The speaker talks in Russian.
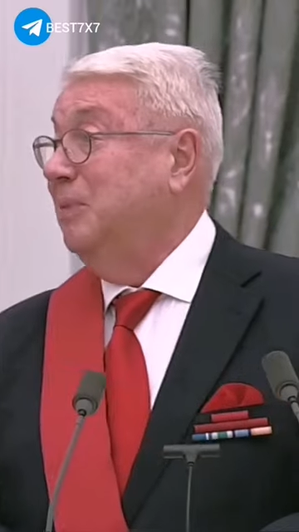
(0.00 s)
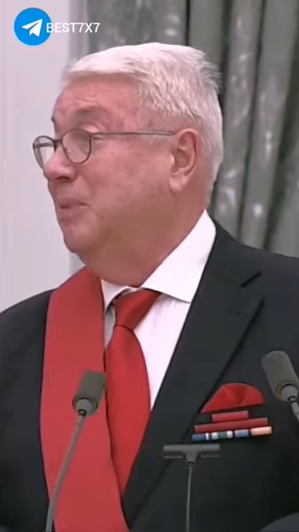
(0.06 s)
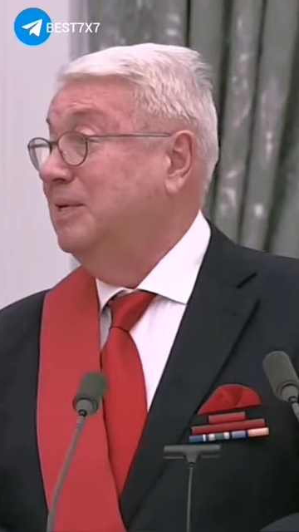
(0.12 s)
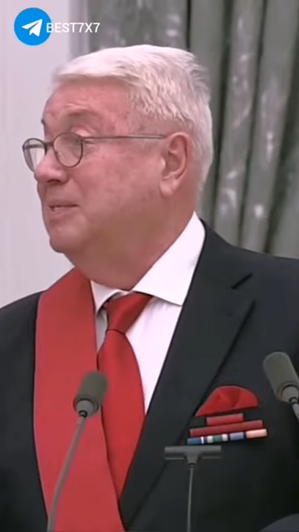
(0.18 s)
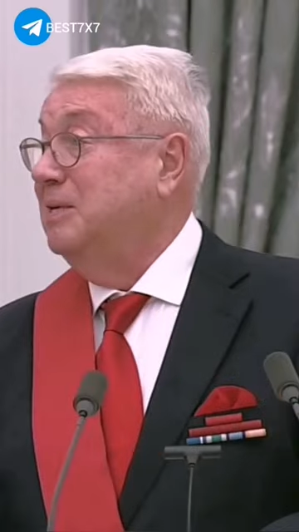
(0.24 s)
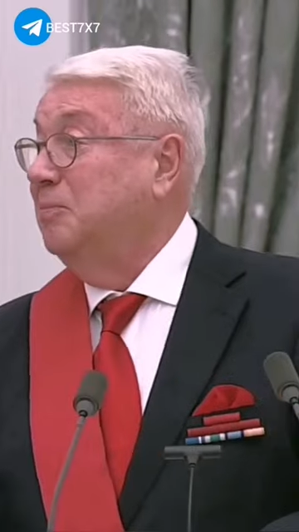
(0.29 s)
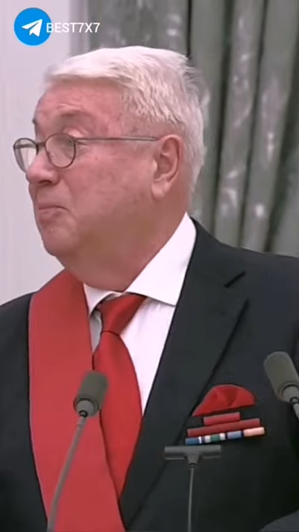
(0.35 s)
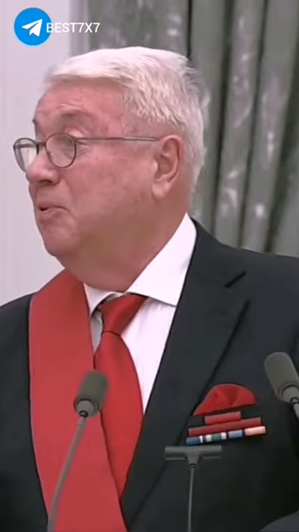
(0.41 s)

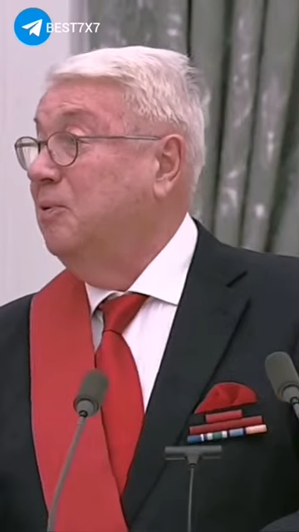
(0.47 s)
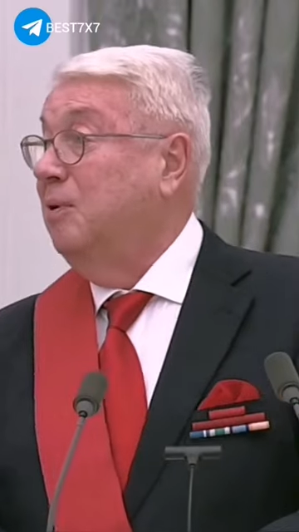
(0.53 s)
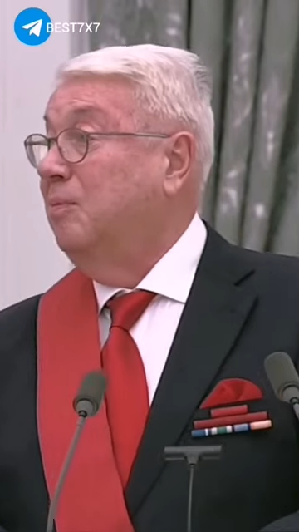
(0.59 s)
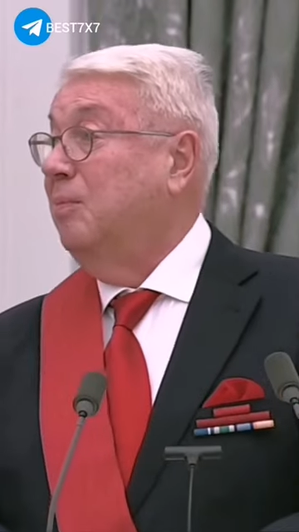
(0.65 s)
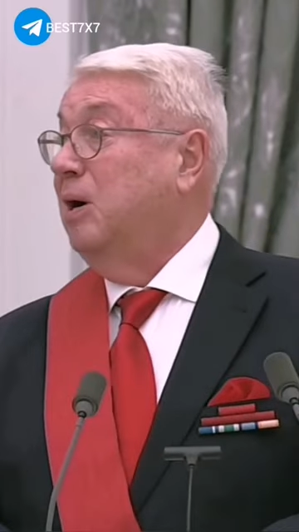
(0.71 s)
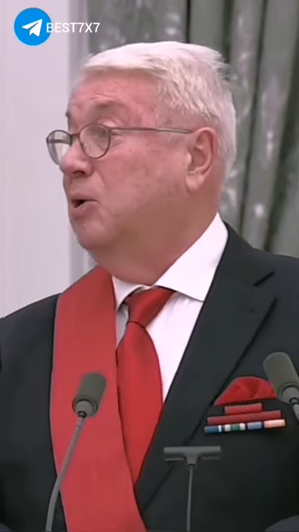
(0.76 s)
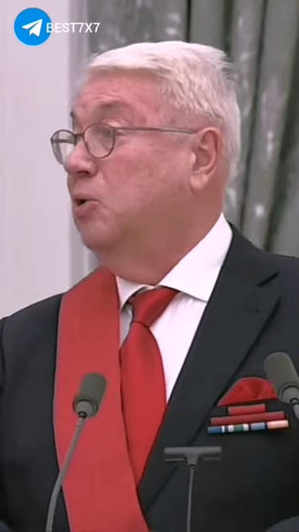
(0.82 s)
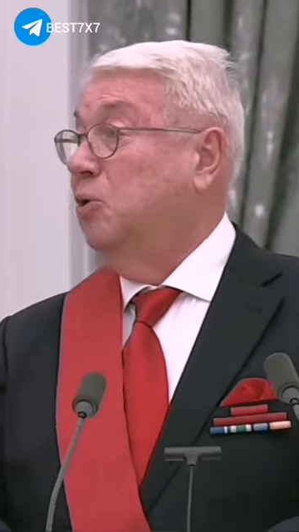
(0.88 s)
Спасибо
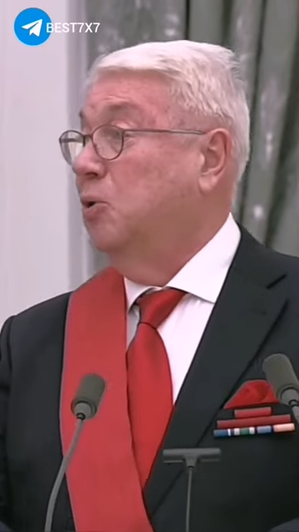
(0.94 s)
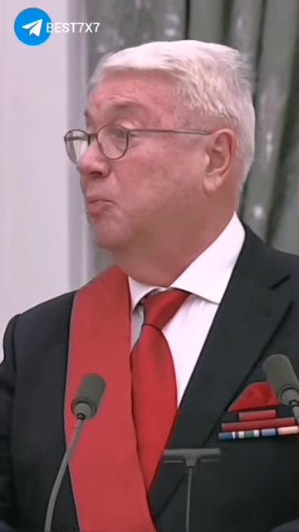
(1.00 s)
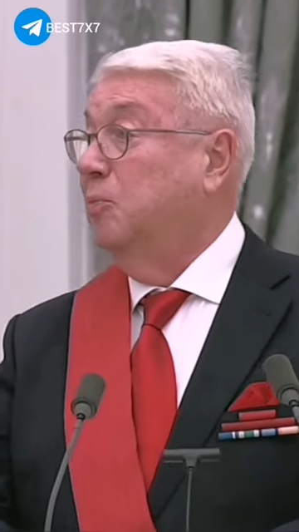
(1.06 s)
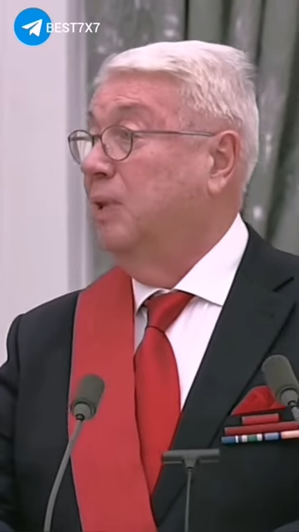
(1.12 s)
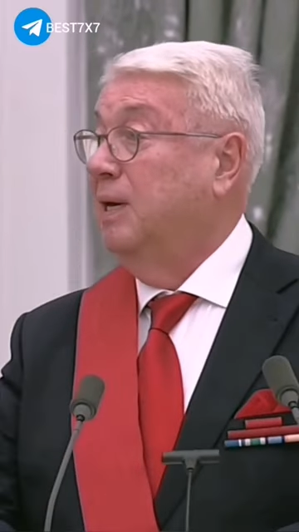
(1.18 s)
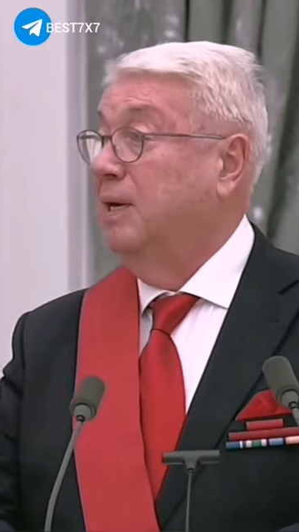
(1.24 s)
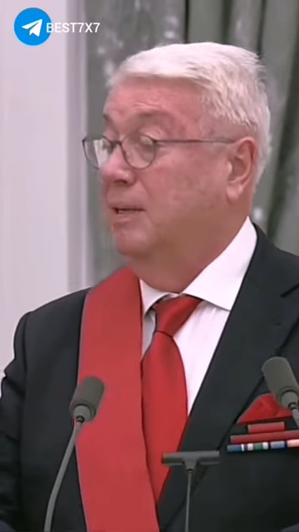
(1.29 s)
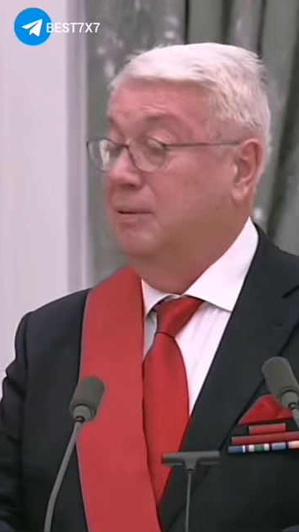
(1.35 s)
вам
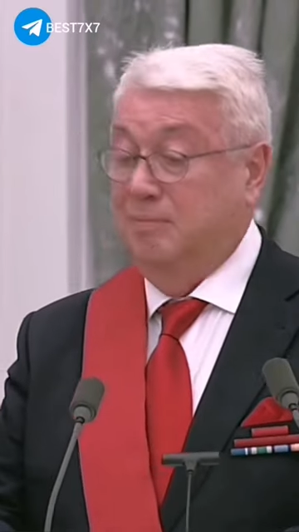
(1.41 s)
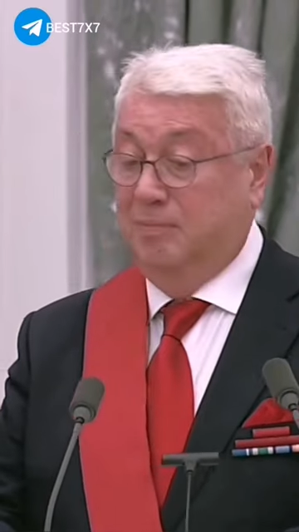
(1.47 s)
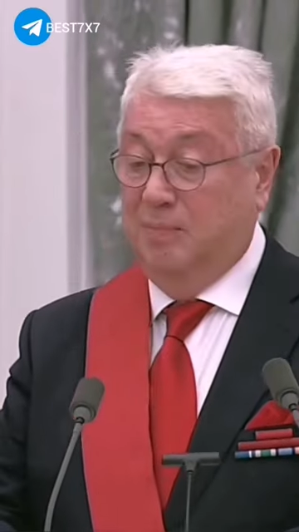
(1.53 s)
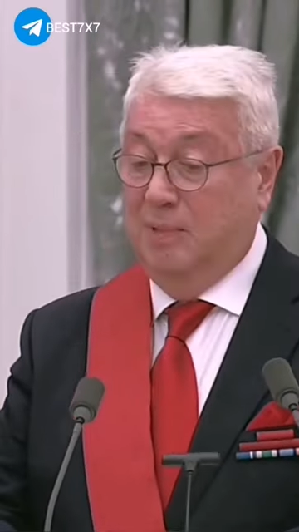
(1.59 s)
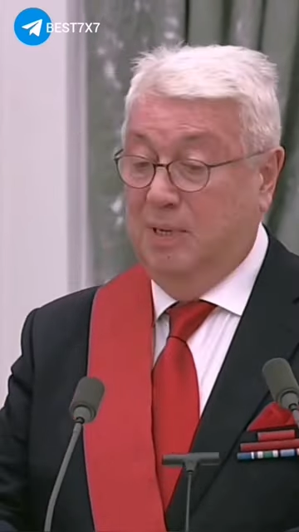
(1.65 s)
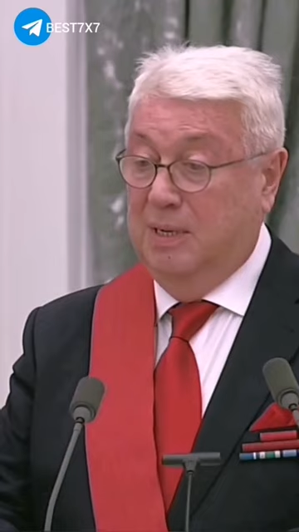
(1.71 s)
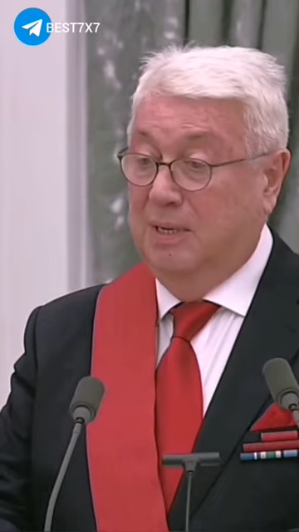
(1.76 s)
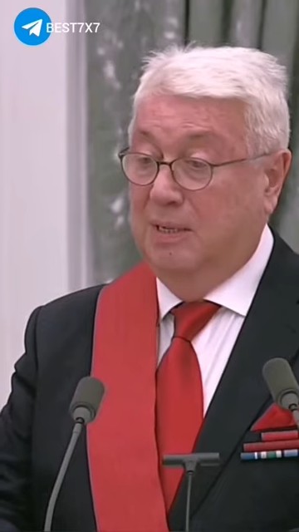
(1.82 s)
огромное
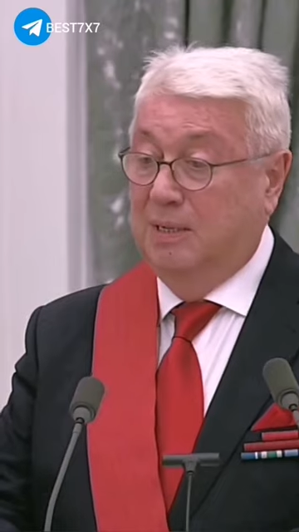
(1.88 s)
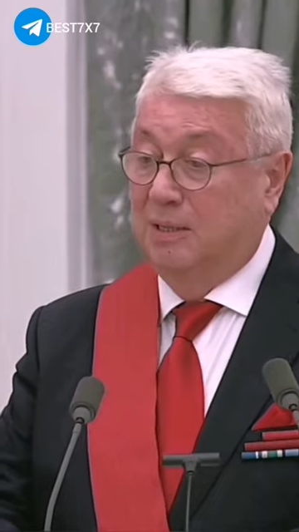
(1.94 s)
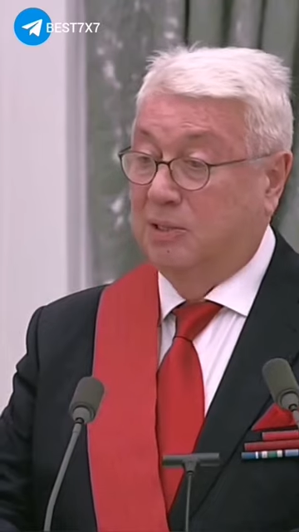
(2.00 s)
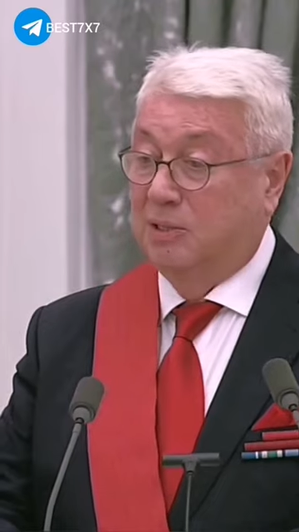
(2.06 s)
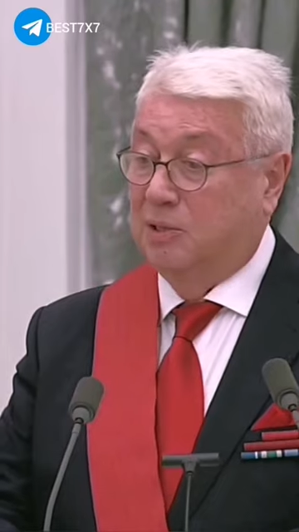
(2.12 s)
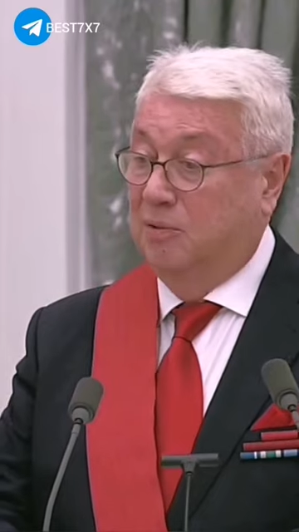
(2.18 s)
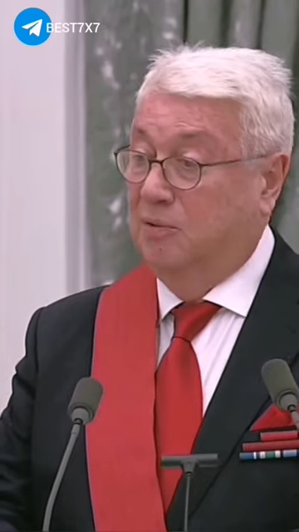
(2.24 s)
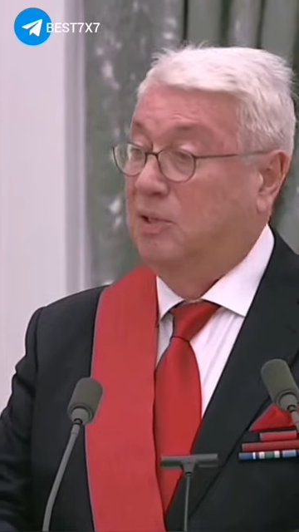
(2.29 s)

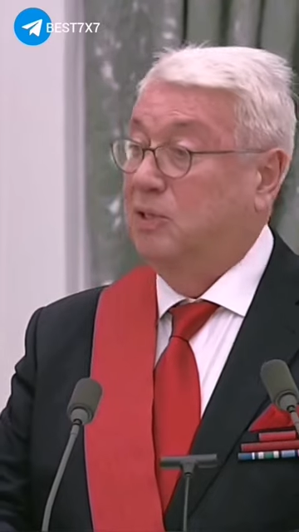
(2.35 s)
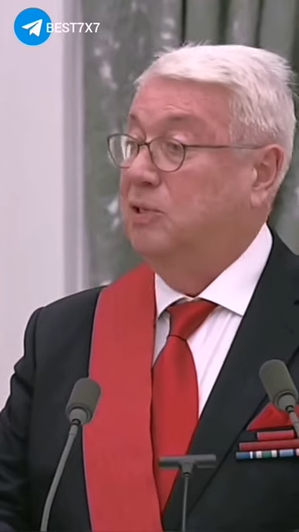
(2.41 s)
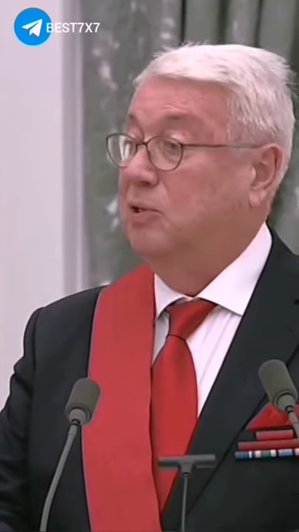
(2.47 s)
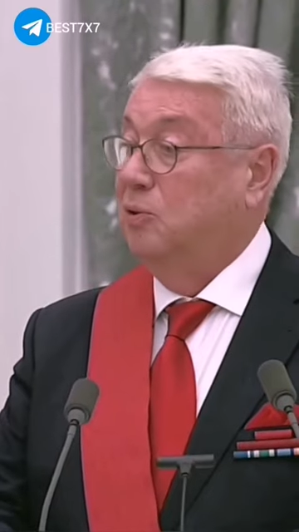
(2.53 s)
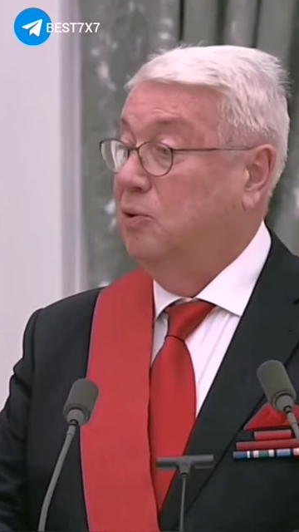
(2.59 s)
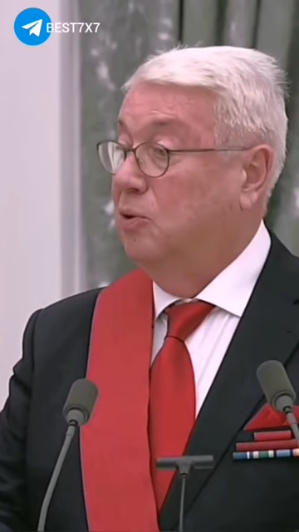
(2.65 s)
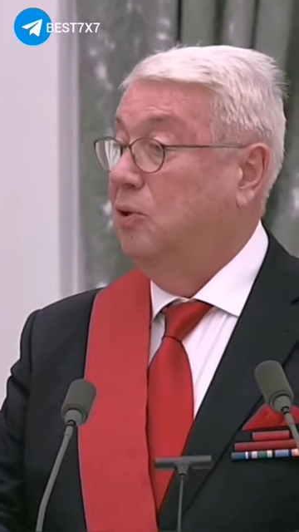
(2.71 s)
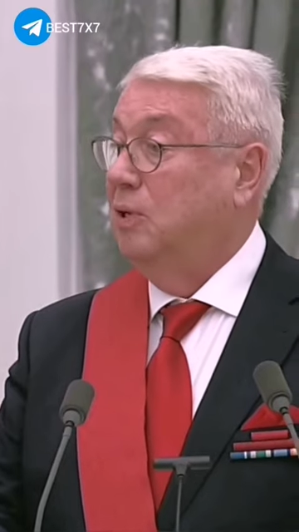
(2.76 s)

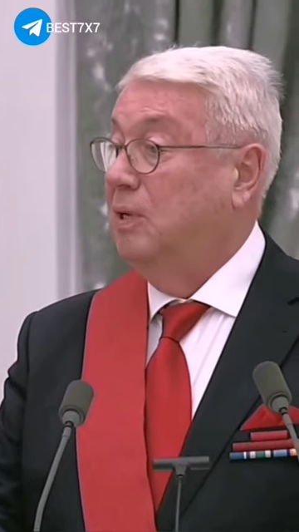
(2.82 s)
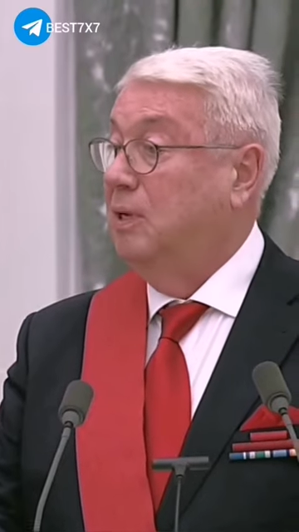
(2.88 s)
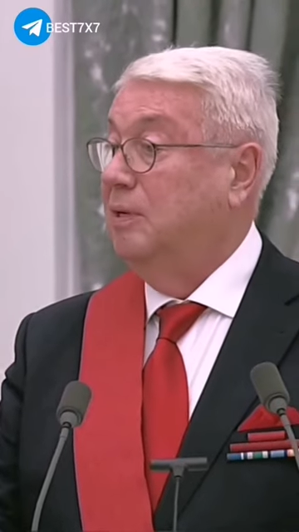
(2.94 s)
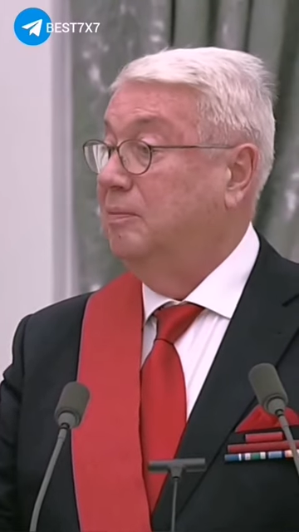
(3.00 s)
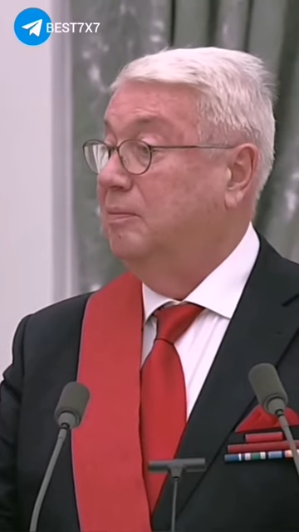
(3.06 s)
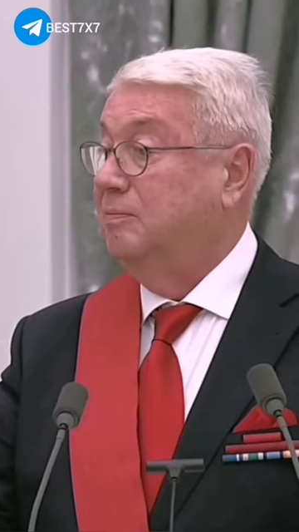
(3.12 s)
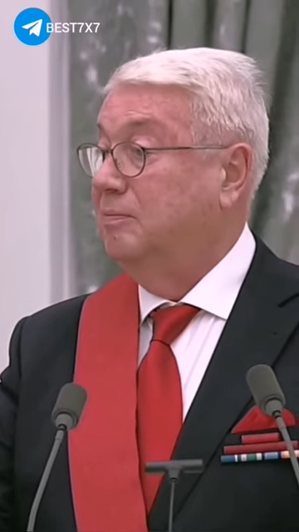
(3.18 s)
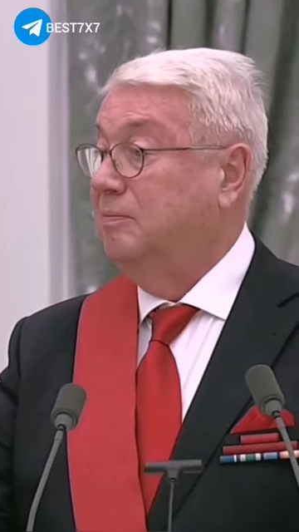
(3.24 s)
живите
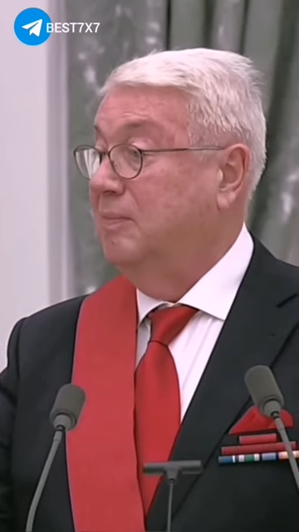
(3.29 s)
долго